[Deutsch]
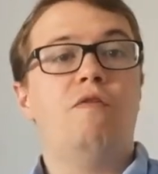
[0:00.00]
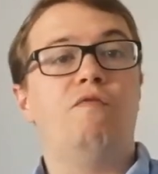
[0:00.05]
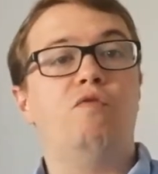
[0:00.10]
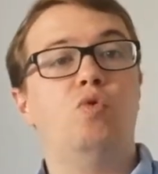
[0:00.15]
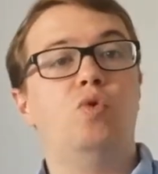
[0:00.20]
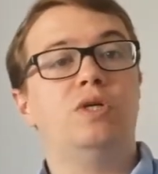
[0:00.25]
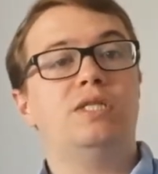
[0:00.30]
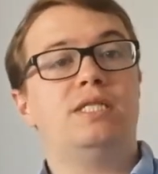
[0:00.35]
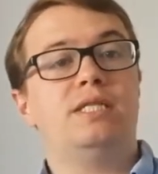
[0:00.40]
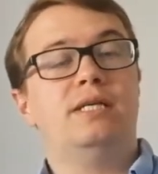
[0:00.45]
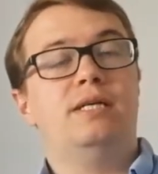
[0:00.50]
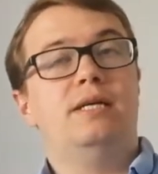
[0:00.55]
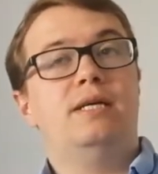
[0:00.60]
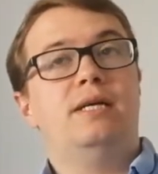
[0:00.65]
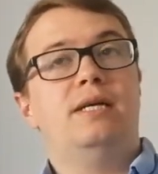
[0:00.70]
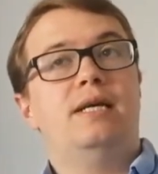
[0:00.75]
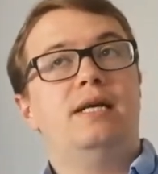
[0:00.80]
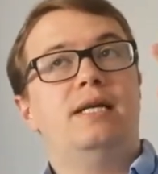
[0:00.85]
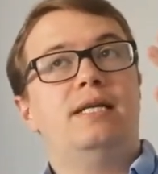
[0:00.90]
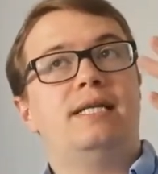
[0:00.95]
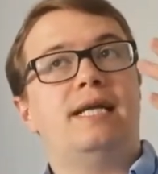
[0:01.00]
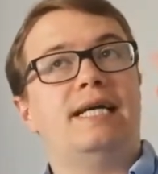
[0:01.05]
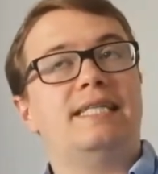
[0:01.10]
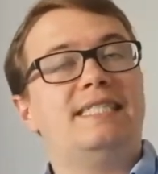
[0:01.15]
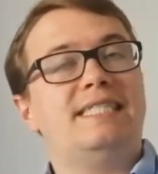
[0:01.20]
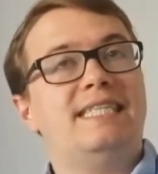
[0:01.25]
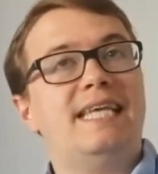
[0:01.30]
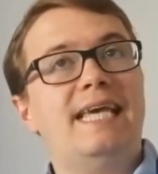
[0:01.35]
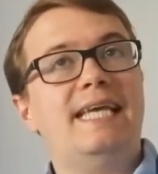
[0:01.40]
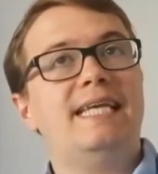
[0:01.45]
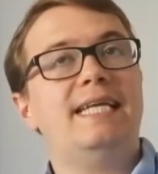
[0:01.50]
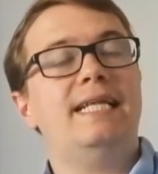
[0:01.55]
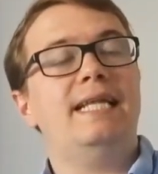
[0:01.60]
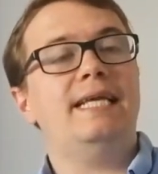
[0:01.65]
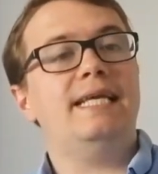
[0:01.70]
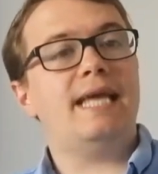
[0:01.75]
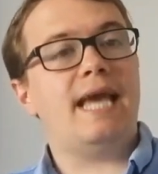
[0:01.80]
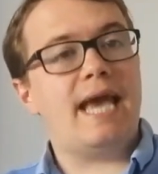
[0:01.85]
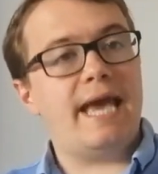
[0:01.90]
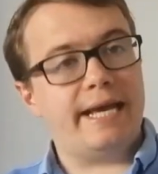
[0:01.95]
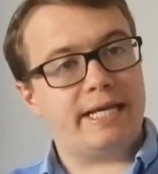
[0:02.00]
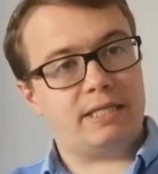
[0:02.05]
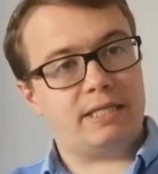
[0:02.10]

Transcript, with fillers: wo es tatsächlich